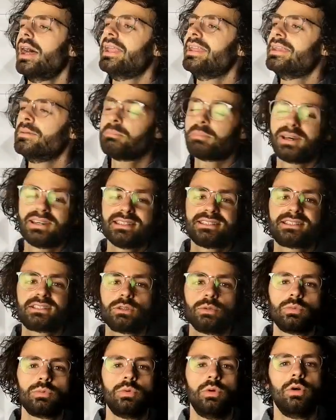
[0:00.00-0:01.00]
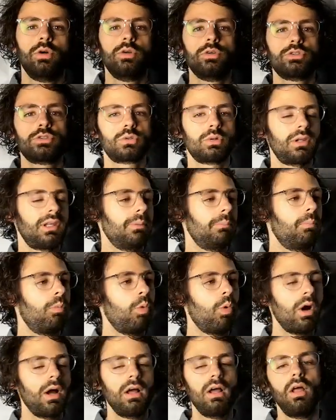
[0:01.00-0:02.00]
des pressions sur les
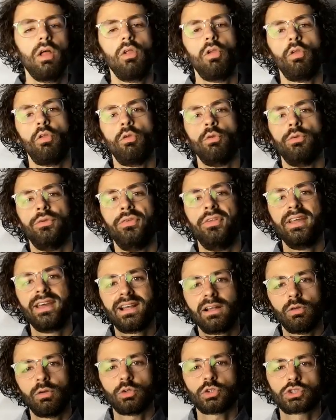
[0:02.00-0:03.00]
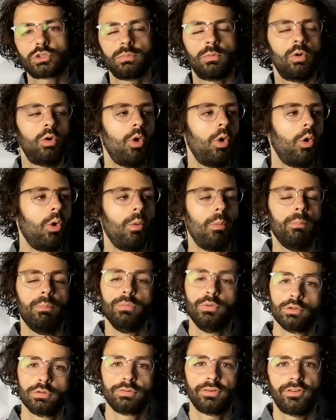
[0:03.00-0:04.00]
points de déclenchement
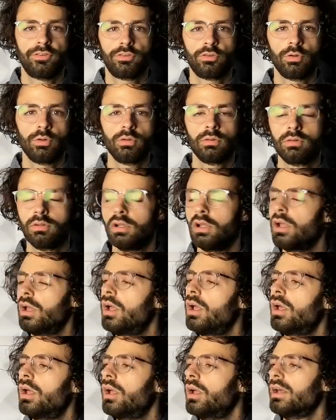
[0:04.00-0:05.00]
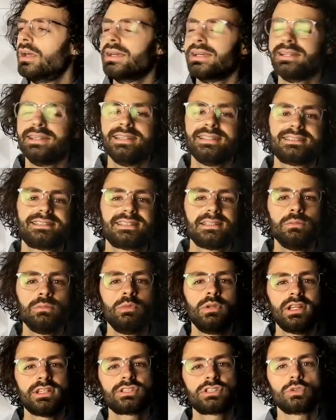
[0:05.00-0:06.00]
myofasciaux des
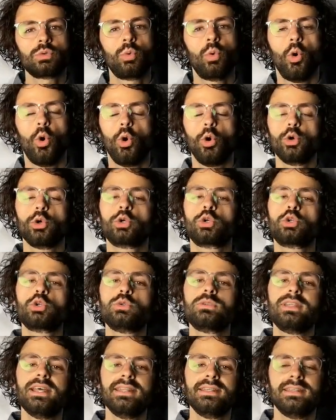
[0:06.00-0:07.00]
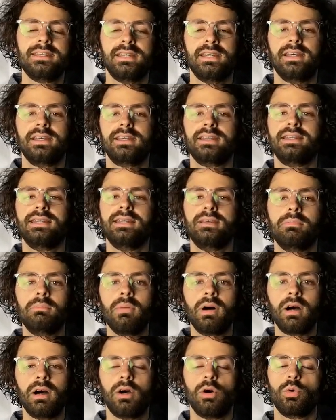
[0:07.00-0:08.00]
stimulations cutanées des
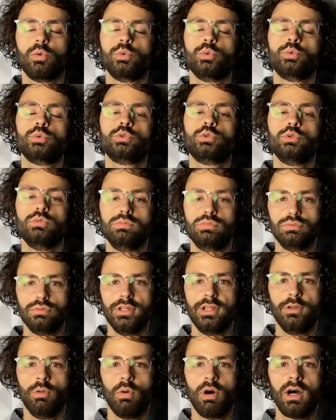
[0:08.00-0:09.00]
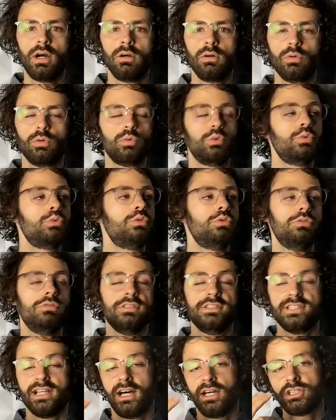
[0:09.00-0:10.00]
mains ou du bout des doigts ou du
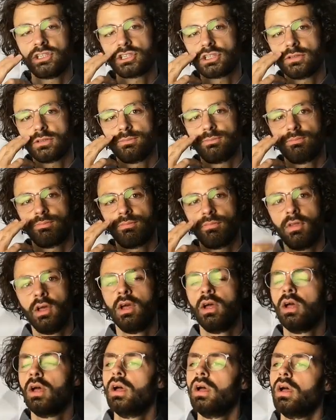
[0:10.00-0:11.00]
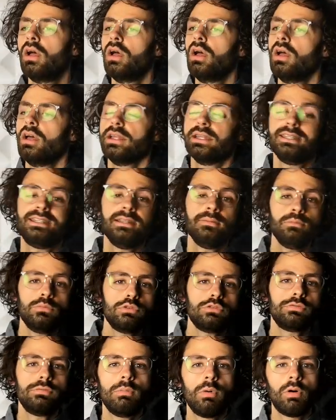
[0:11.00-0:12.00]
visage, des
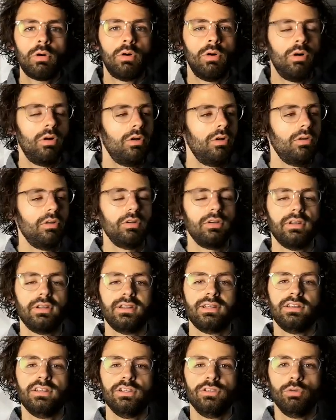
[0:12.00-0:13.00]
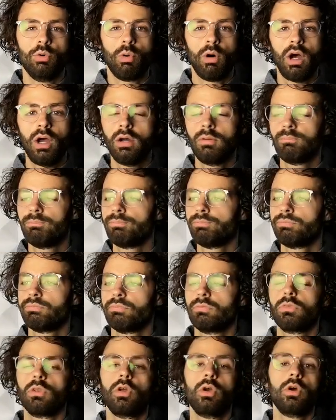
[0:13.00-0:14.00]
mouvements des doigts
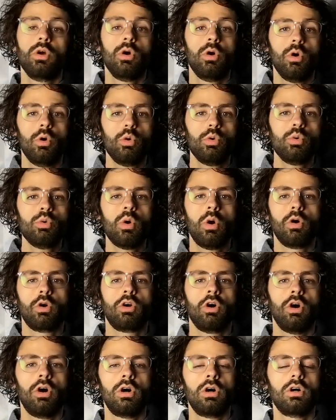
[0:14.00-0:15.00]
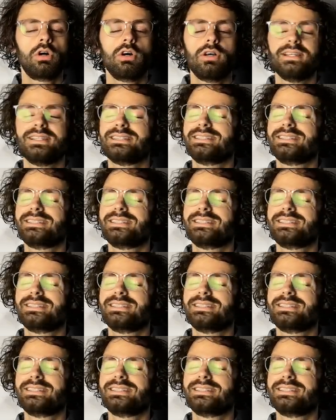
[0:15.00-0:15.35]
ou encore